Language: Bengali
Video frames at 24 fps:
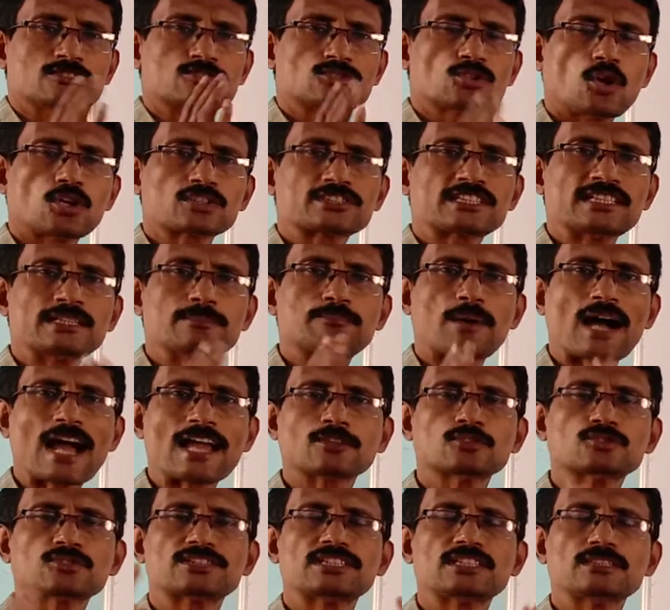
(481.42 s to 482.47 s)
নদী
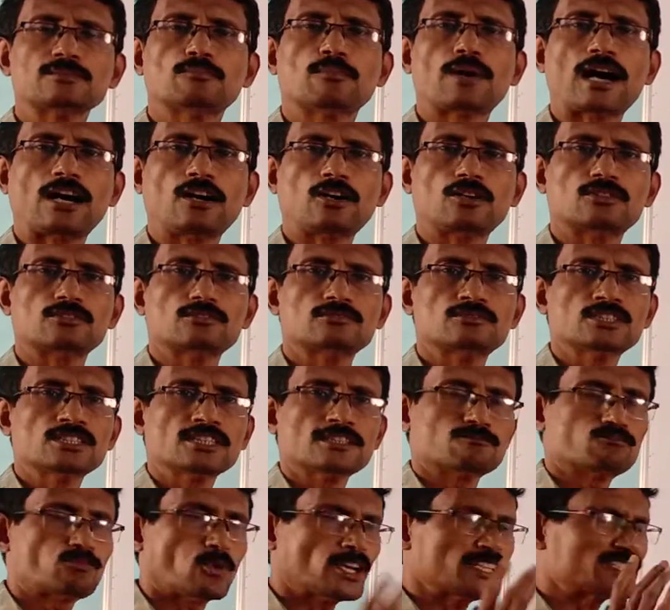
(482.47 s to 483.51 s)
বায়ু হিমবাহ
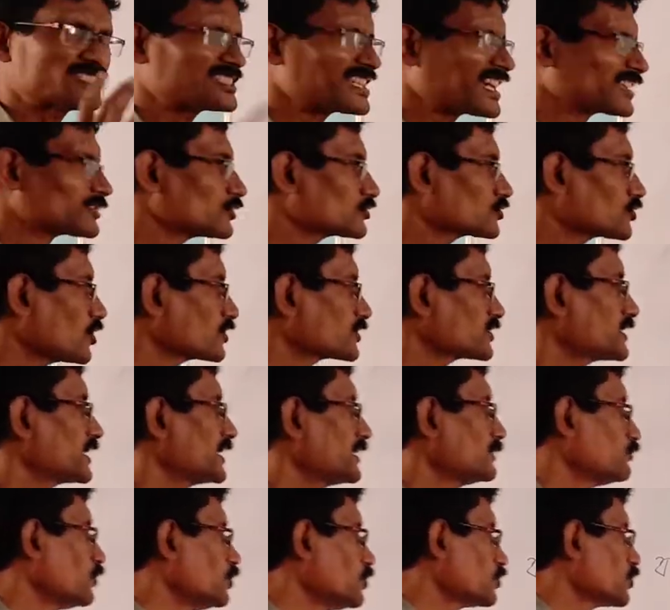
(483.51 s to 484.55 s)
বহির্জাত
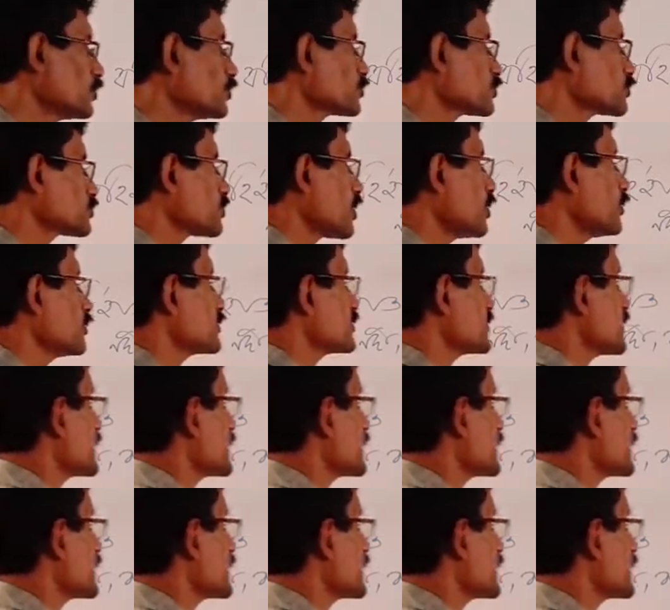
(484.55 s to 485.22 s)
শক্তির মূল উৎস হচ্ছে